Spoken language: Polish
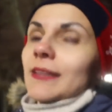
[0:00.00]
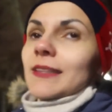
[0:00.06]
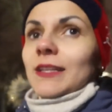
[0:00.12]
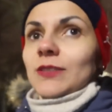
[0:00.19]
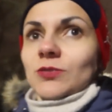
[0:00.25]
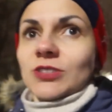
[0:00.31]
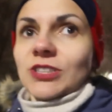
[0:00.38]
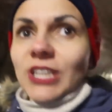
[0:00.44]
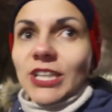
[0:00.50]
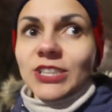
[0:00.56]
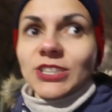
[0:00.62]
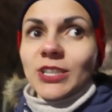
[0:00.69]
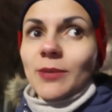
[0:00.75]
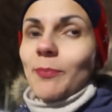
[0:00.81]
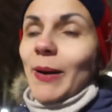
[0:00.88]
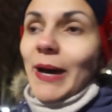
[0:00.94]
Na to
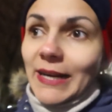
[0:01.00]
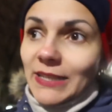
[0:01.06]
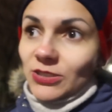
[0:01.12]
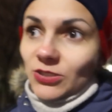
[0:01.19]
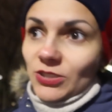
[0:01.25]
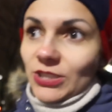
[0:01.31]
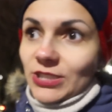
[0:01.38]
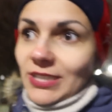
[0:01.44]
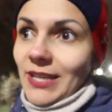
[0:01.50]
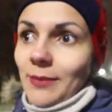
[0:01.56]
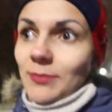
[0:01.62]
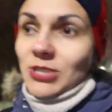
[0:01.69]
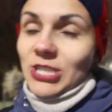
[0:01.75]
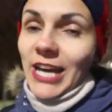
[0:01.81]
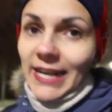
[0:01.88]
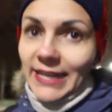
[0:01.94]
zdjęcie bardzo nie
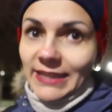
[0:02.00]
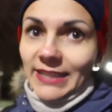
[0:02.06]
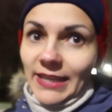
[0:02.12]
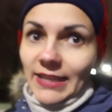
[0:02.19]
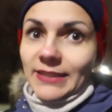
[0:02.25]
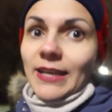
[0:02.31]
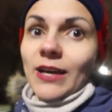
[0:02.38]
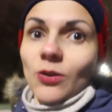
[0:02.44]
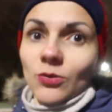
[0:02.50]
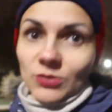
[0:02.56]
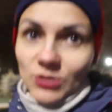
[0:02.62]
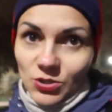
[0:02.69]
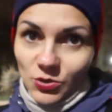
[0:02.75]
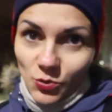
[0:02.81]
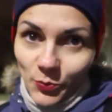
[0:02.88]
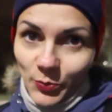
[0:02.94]
chciałam czarnej, taką
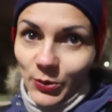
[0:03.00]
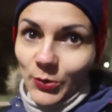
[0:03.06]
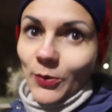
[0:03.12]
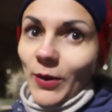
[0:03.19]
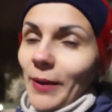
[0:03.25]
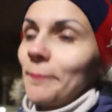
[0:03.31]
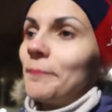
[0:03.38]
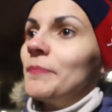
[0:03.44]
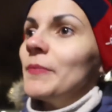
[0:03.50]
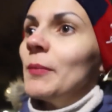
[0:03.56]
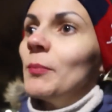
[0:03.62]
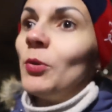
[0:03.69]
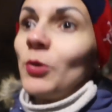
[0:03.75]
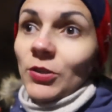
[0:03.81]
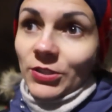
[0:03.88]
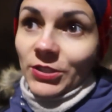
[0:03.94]
też kupiłam,
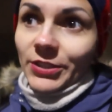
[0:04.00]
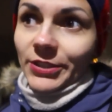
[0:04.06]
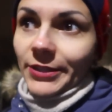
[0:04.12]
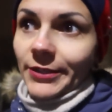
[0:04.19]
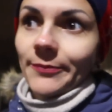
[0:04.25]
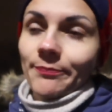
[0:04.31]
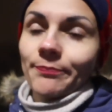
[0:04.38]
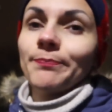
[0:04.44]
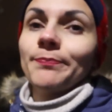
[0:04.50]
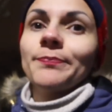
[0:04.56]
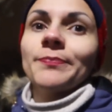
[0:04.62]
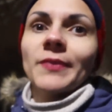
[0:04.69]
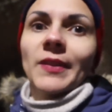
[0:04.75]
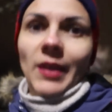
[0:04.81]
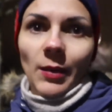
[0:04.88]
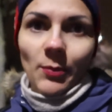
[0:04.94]
bo innych
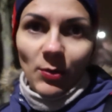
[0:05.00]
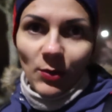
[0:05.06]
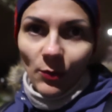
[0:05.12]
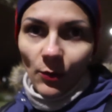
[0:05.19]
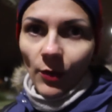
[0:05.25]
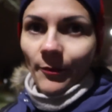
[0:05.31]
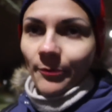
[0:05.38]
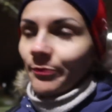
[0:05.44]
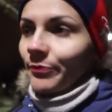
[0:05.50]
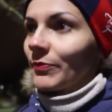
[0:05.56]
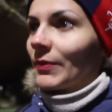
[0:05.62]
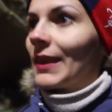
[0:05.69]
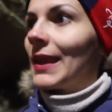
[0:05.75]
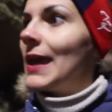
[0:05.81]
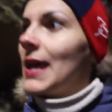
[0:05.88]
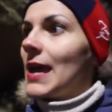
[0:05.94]
nie było.
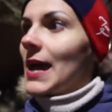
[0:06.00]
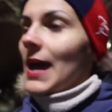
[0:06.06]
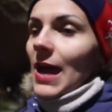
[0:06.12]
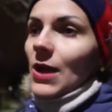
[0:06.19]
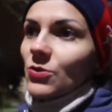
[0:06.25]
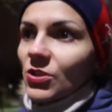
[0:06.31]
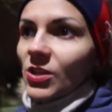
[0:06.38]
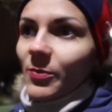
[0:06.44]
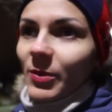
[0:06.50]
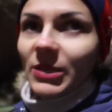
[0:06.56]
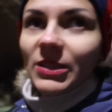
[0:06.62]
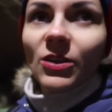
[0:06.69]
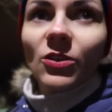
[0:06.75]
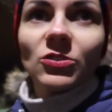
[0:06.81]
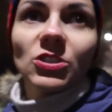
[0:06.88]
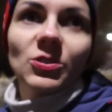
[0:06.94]
A już nie
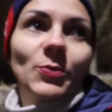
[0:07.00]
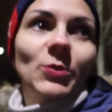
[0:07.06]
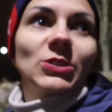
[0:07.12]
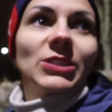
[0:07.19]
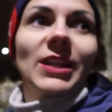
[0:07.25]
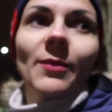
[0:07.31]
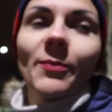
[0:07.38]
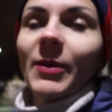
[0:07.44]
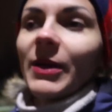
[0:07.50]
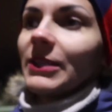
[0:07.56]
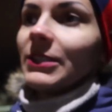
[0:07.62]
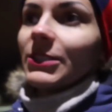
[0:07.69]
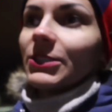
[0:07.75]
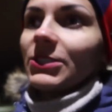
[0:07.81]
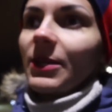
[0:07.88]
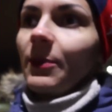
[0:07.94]
będę chodzić po sklepach
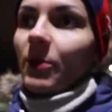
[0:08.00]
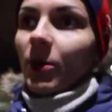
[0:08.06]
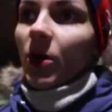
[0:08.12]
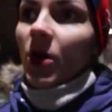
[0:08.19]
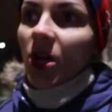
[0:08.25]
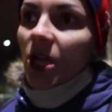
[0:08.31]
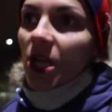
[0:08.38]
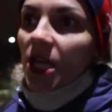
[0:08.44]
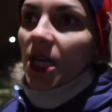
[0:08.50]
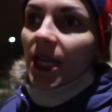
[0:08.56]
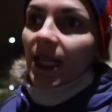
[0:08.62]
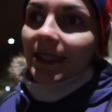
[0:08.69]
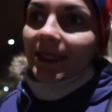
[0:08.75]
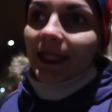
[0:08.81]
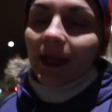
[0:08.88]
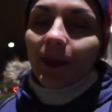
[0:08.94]
nigdzie, bo
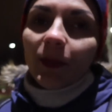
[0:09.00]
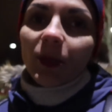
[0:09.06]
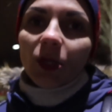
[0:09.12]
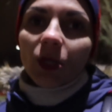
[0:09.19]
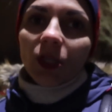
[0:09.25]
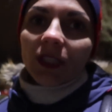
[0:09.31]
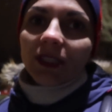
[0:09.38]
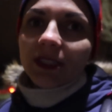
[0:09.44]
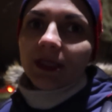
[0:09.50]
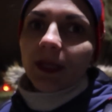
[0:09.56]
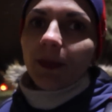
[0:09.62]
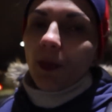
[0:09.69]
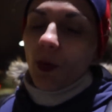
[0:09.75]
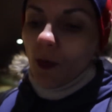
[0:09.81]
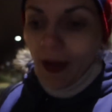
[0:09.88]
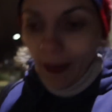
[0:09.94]
sklepy to jest
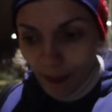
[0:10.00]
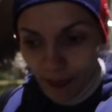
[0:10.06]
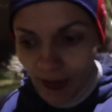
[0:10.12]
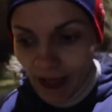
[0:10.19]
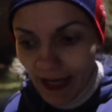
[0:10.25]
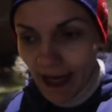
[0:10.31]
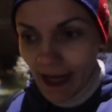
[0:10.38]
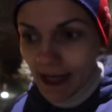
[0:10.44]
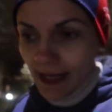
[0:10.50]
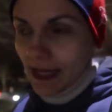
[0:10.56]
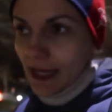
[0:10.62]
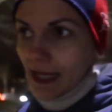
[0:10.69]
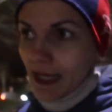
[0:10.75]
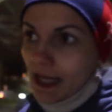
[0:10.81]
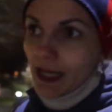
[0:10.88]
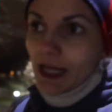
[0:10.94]
pułapka.
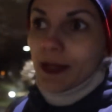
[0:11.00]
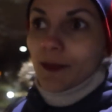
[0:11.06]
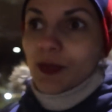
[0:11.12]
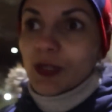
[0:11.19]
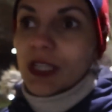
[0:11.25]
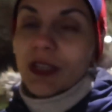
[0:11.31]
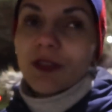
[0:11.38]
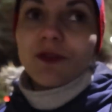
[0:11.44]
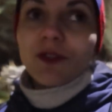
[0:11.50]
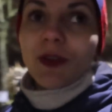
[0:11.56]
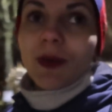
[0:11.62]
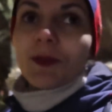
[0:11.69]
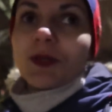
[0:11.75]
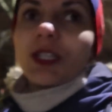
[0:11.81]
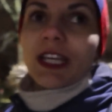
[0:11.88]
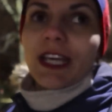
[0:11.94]

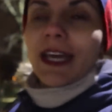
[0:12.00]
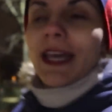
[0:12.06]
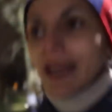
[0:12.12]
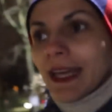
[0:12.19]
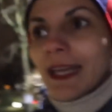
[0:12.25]
Postanowiłam, że